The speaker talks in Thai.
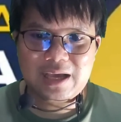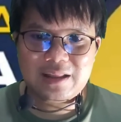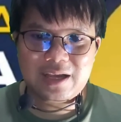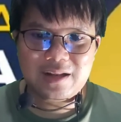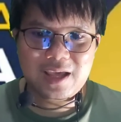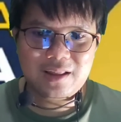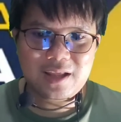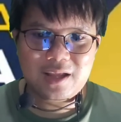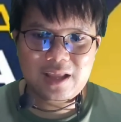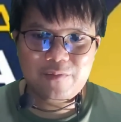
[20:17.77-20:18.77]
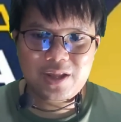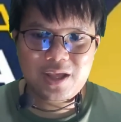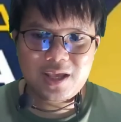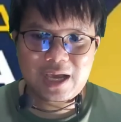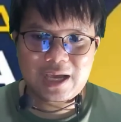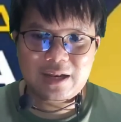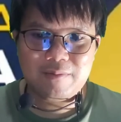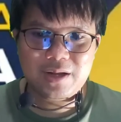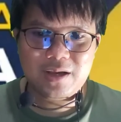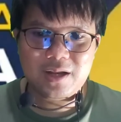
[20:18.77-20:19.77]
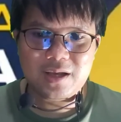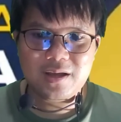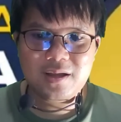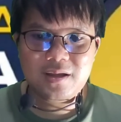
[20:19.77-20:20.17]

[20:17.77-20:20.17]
การทางเทคนิคและวิธีการดำเนินเนี่ย